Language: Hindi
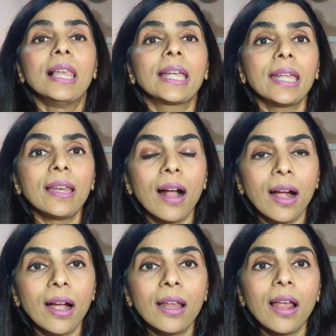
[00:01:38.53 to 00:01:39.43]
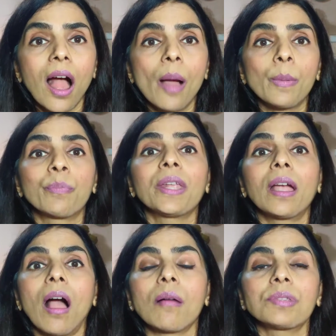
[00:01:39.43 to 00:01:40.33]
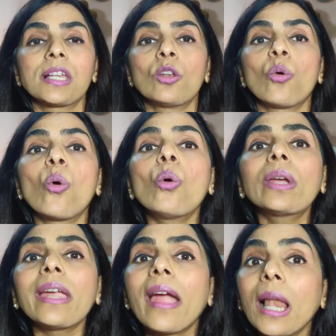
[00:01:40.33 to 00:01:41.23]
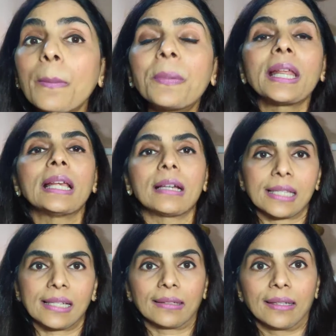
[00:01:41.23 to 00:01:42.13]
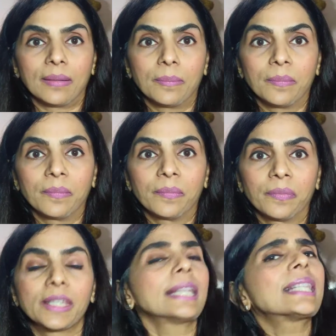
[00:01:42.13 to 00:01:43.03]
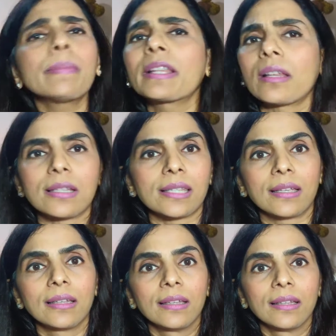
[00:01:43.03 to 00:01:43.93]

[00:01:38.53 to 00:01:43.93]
लेकिन अगर आप अपने काम से लोगों की हेल्प नहीं कर सकते किसी भी तरह से